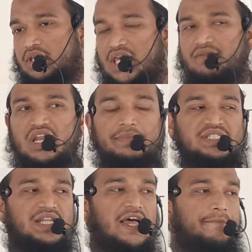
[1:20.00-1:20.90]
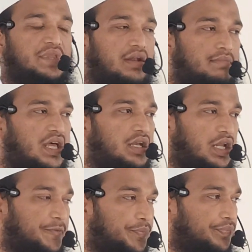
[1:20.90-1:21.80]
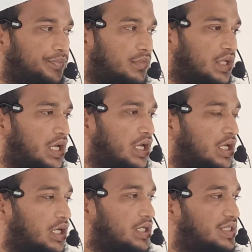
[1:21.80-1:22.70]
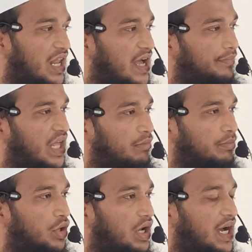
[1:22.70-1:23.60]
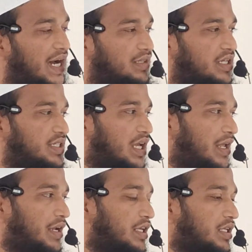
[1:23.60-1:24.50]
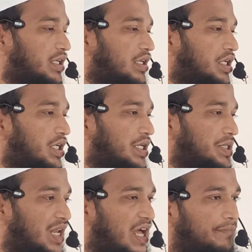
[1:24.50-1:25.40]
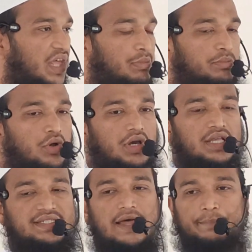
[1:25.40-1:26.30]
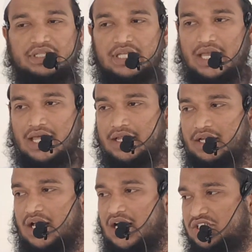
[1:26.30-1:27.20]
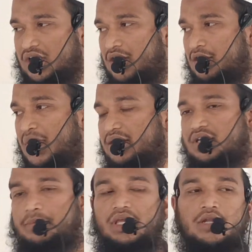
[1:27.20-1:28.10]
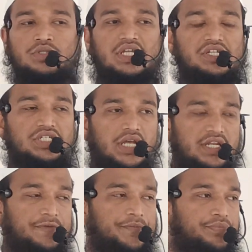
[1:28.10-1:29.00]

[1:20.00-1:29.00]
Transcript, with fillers: కేవలం ఇస్లాం ధర్మాన్ని ఇస్లాం ధర్మం యొక్క ఆదేశాలని ఇస్లాం ధర్మం యొక్క సాంప్రదాయాలని ఆచారాలను మాత్రమే అనుసరించాలి